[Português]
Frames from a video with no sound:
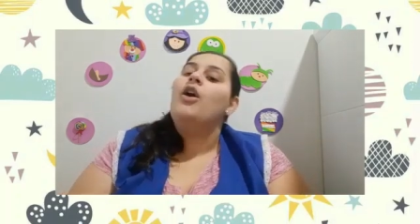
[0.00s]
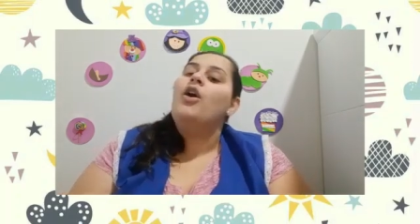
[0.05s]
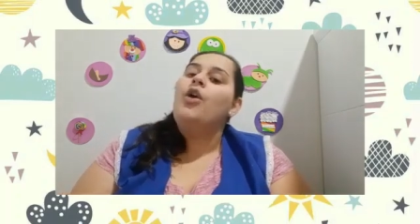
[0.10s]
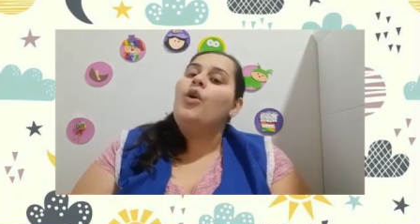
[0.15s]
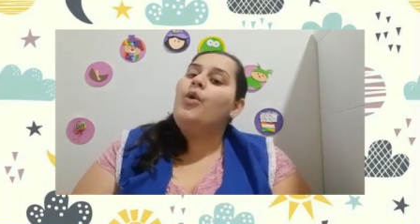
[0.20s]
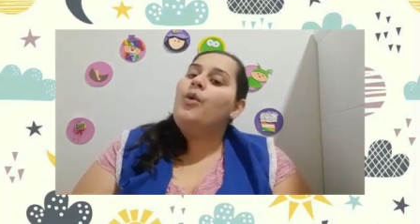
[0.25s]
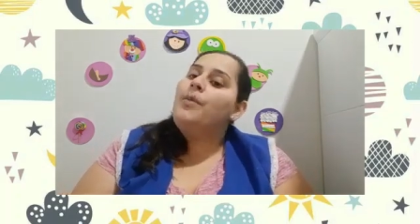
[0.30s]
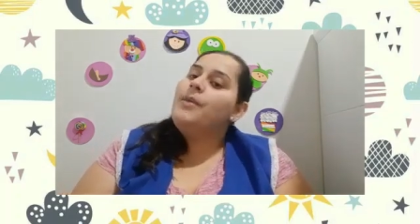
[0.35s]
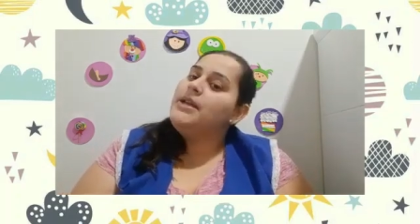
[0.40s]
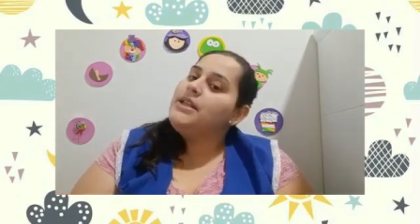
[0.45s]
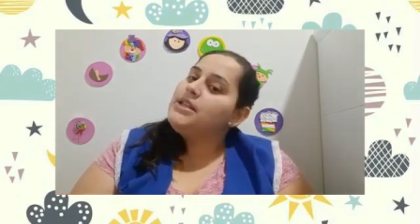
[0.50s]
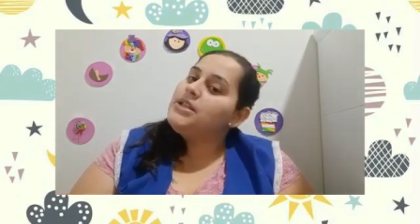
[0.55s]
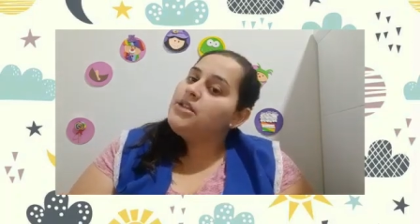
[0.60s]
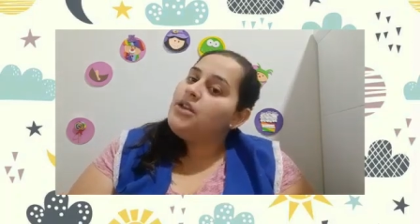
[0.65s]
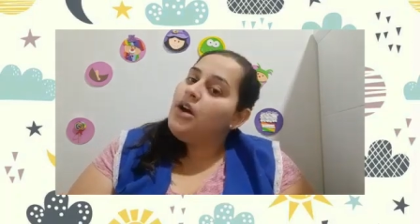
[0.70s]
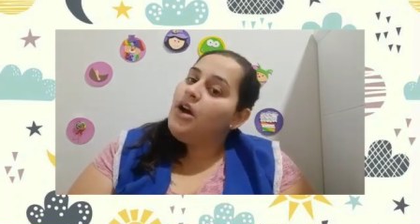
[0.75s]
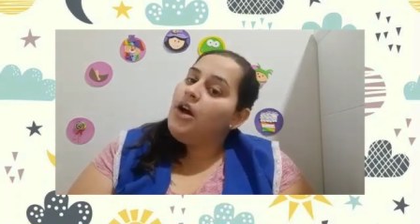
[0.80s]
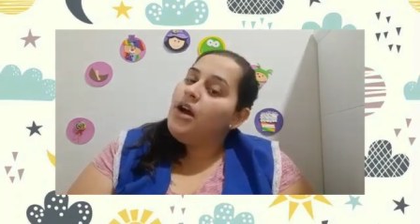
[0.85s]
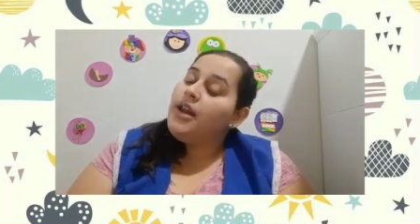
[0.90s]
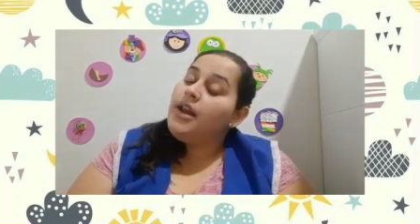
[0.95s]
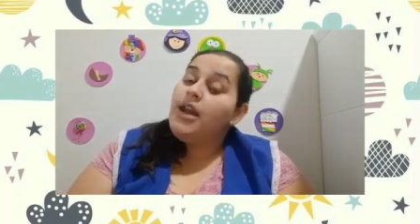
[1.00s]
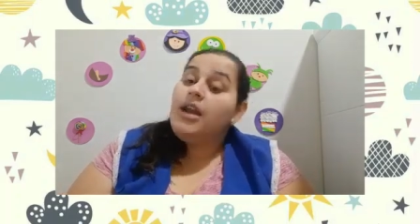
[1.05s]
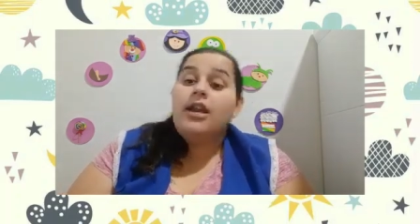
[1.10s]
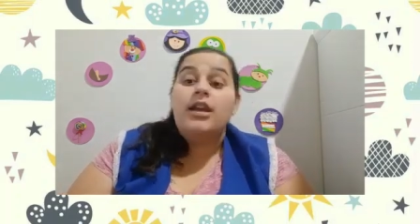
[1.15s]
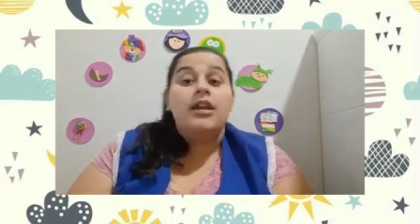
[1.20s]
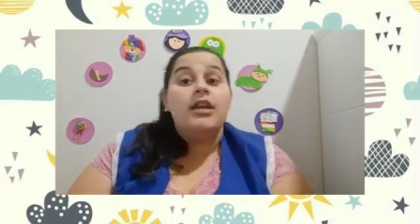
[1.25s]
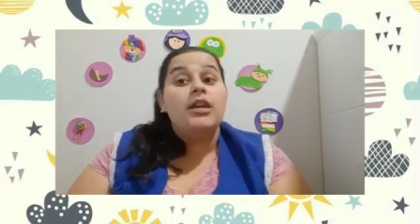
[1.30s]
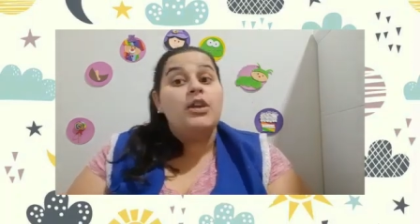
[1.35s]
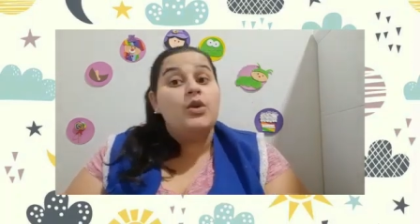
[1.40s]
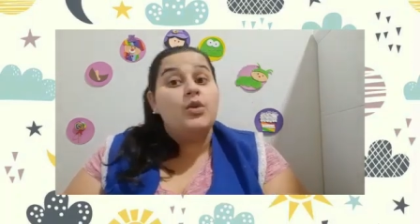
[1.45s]
uma história
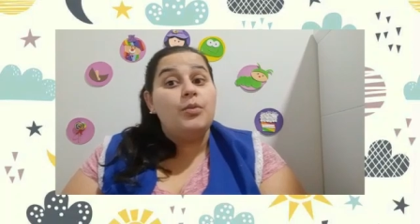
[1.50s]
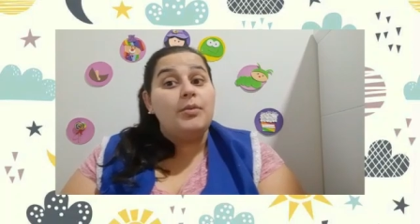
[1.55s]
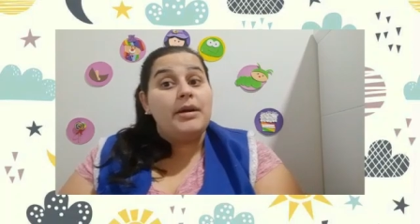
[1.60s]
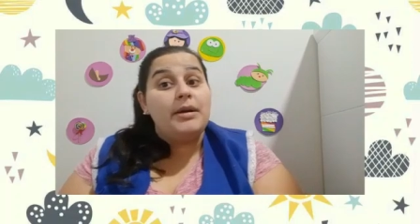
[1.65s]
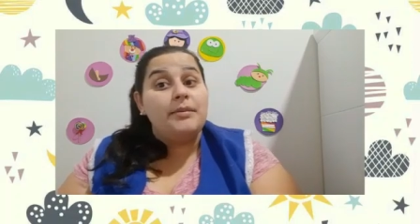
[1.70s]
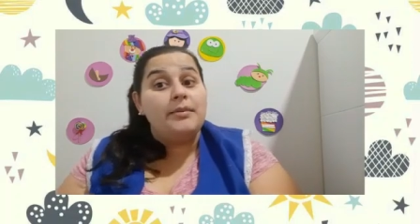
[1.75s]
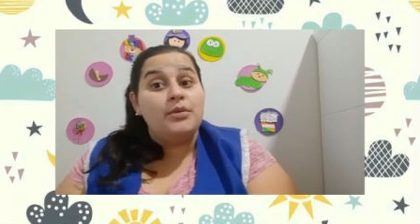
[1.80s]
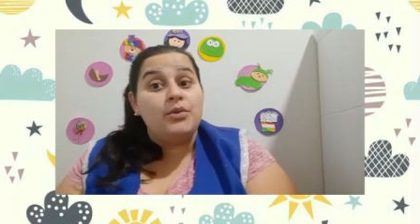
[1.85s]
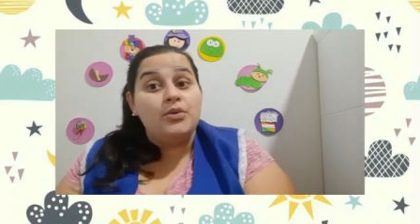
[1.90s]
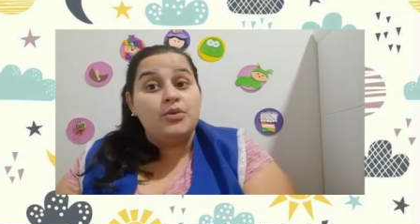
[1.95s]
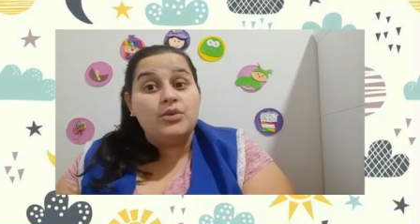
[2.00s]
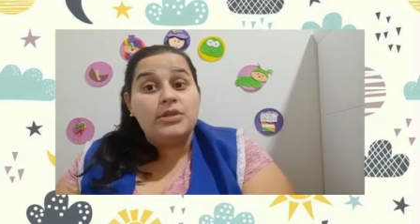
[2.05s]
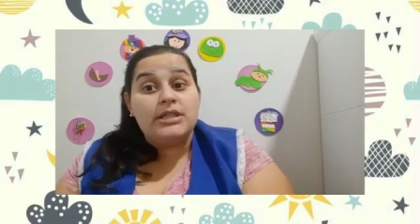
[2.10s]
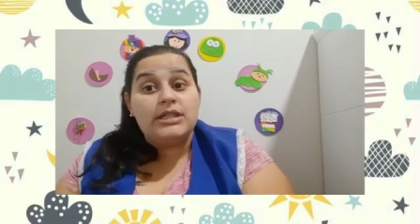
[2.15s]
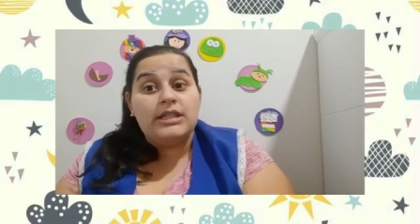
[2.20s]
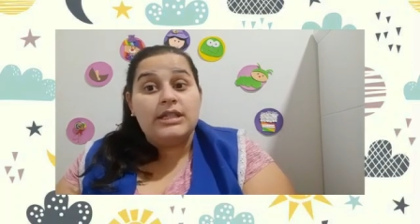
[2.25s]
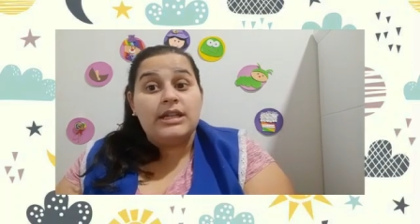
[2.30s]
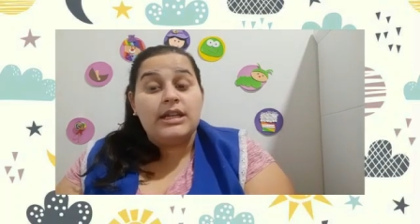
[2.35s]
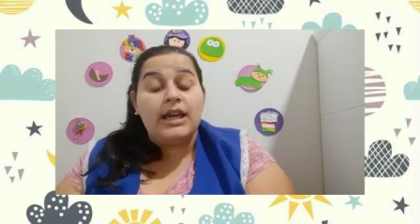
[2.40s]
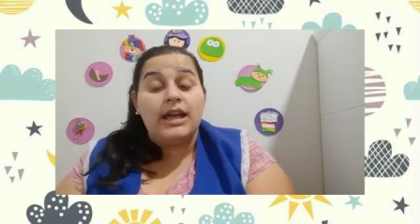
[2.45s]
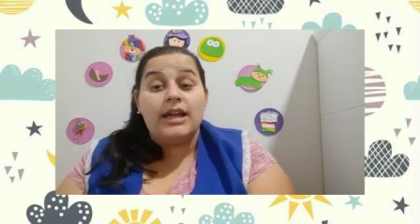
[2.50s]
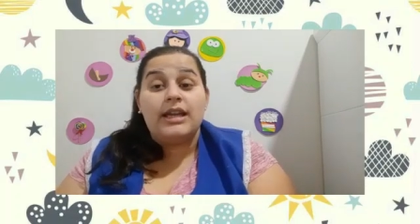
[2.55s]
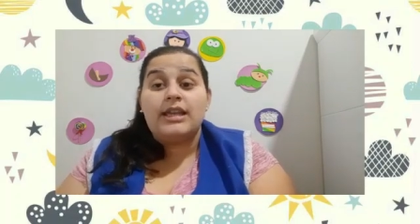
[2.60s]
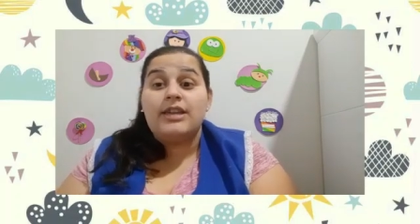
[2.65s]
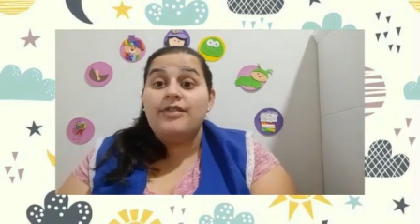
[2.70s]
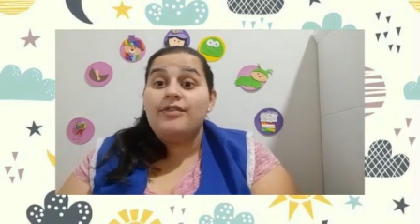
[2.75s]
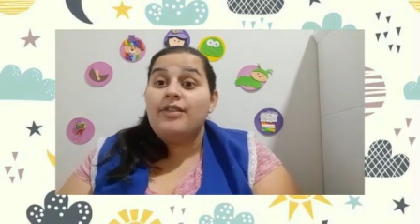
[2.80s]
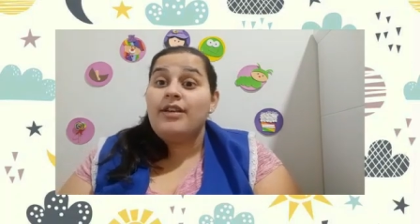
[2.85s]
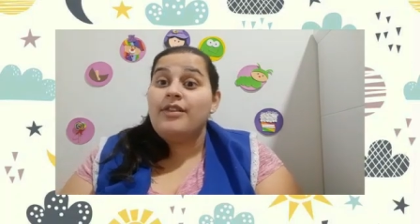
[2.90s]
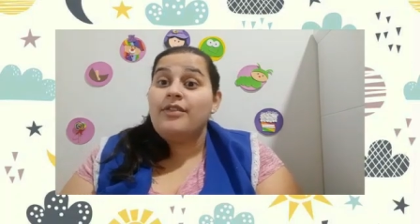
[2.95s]
e uma música
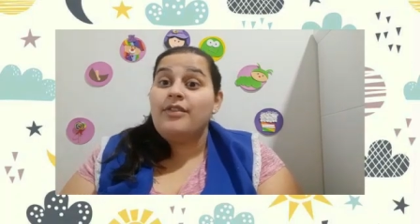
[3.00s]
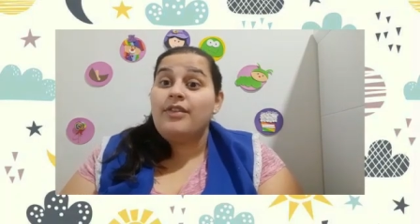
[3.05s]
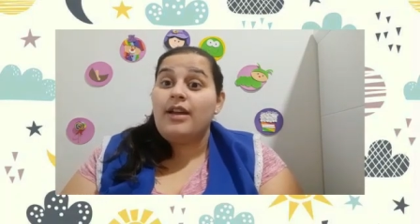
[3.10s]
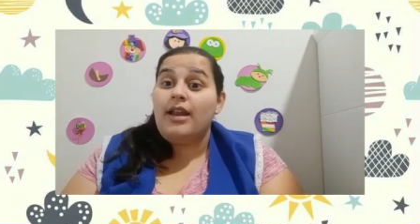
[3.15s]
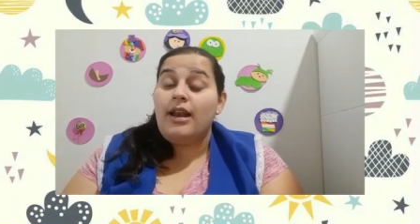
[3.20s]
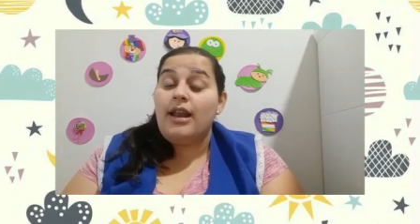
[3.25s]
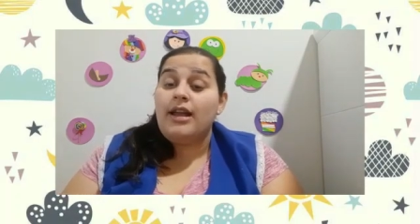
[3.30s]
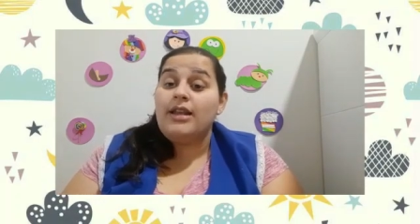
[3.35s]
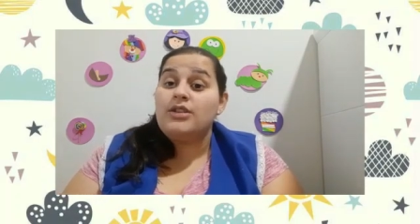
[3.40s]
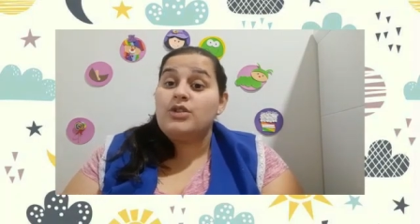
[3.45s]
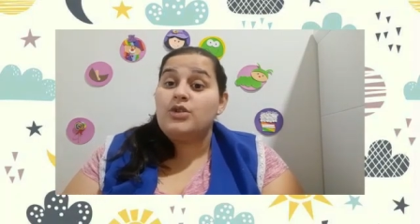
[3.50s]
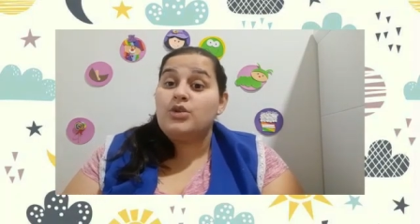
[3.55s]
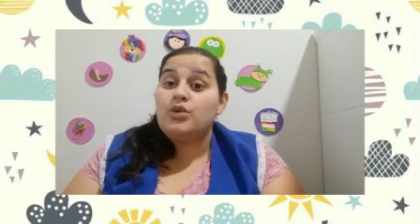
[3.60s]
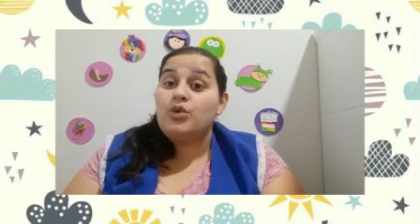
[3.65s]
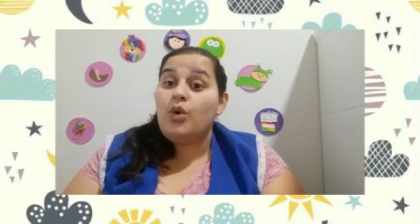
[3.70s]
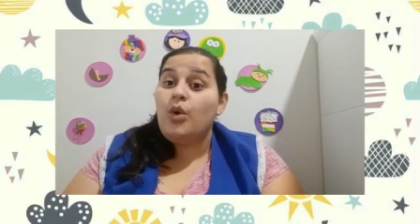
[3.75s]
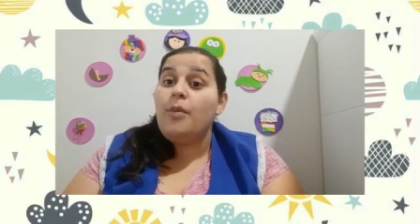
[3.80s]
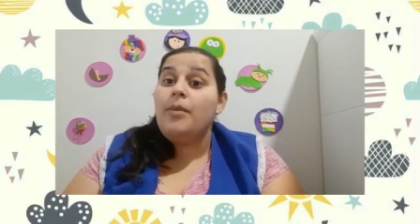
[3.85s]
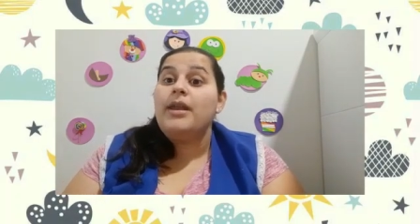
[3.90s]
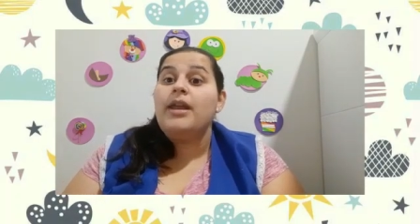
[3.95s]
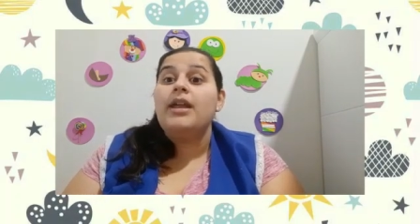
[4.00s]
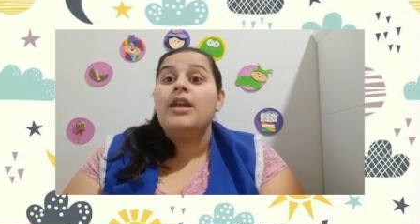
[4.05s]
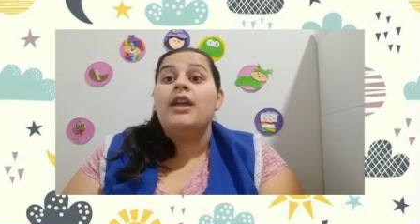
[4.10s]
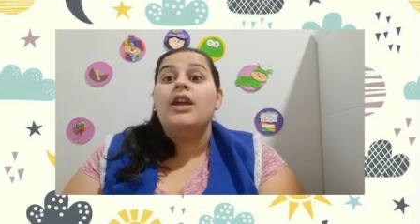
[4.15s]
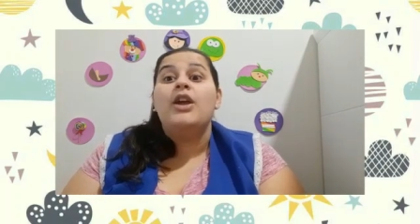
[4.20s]
que vai falar sobre